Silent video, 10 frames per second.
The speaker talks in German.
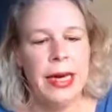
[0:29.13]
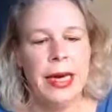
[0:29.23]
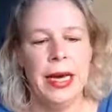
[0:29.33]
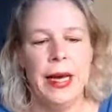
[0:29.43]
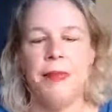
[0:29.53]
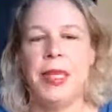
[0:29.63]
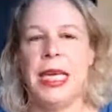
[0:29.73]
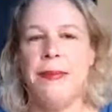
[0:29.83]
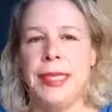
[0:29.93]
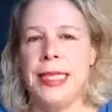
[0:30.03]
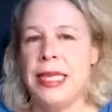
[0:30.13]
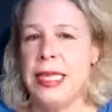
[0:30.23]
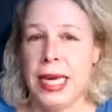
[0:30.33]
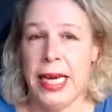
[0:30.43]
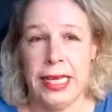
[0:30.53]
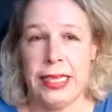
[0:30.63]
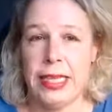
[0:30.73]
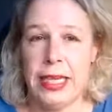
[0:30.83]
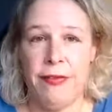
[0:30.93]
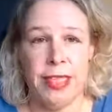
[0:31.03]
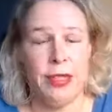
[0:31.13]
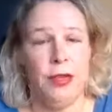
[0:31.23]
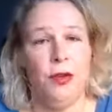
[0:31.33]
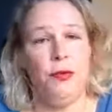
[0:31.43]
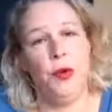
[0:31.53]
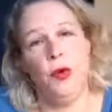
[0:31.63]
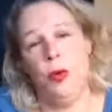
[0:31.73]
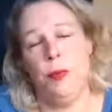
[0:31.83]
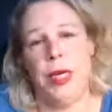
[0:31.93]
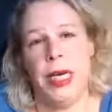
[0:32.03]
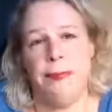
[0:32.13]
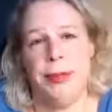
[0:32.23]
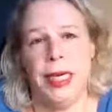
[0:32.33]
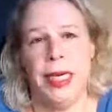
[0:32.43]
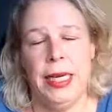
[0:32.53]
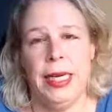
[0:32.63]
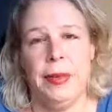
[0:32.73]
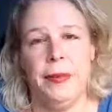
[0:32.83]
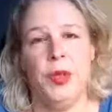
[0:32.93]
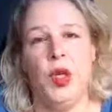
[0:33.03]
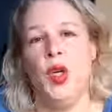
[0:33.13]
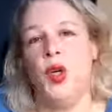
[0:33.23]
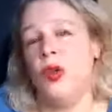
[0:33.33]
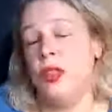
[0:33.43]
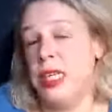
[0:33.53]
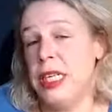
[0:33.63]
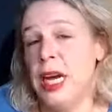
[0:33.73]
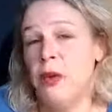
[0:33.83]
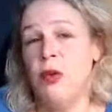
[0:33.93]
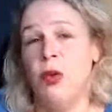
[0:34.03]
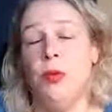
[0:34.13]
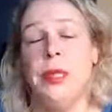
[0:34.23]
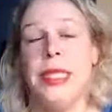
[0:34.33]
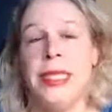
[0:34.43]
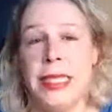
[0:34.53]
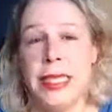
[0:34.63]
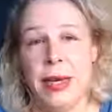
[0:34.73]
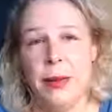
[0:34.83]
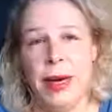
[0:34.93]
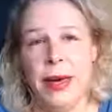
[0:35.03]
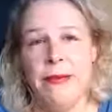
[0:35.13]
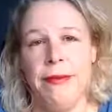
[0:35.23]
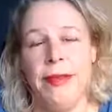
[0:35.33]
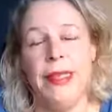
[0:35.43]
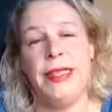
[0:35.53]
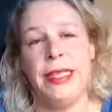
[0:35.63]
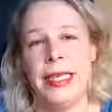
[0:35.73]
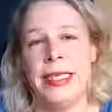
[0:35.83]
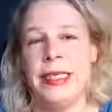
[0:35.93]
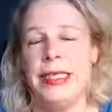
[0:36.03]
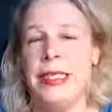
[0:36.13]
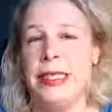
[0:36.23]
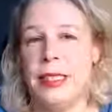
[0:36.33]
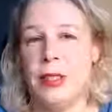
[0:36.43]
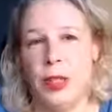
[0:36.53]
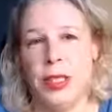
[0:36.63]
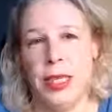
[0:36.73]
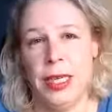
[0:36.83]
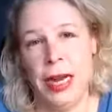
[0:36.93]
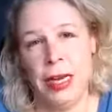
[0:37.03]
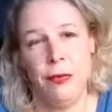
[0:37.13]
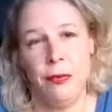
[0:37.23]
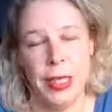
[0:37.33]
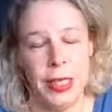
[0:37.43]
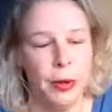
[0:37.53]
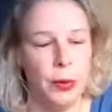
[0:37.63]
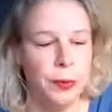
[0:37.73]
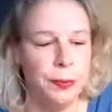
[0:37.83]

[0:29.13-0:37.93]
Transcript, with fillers: ähm, gibt es denn da extra was für hochbegabte Kinder? Und genau um dieses Thema dreht sich dieses heutige Live-Video.